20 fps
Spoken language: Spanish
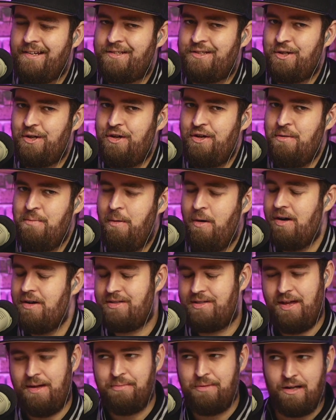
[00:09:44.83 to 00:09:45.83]
soy un poco
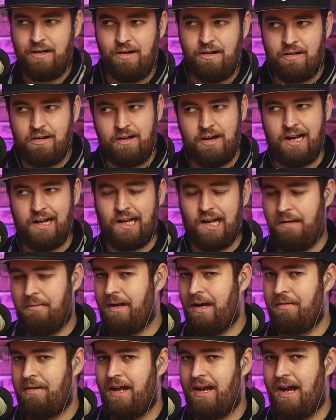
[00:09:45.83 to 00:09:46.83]
escéptico con el clip
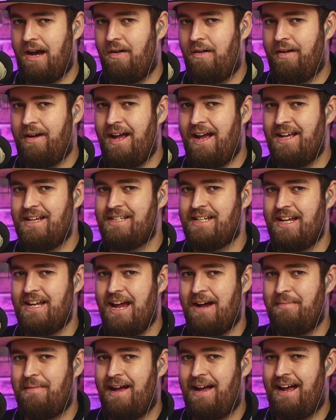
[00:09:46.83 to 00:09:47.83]
que viene ahora. Se
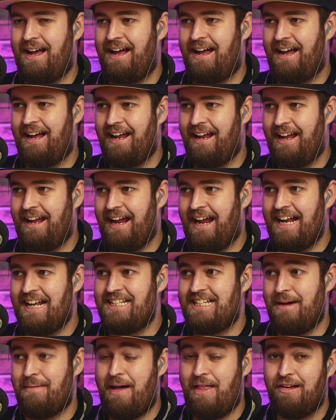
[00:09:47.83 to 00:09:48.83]
llama eh,
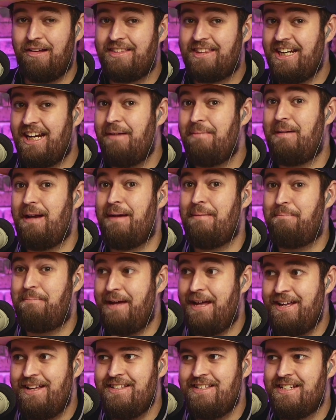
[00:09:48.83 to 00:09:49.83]
El llamado Triple
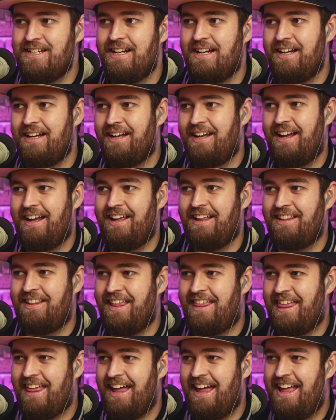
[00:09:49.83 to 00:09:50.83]
Pinch eh,
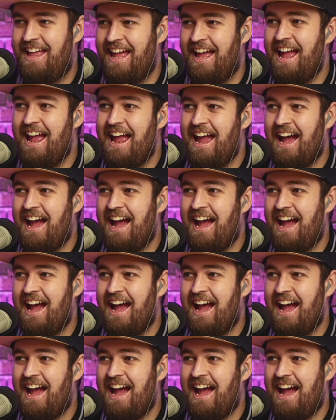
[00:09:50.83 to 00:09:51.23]
dice,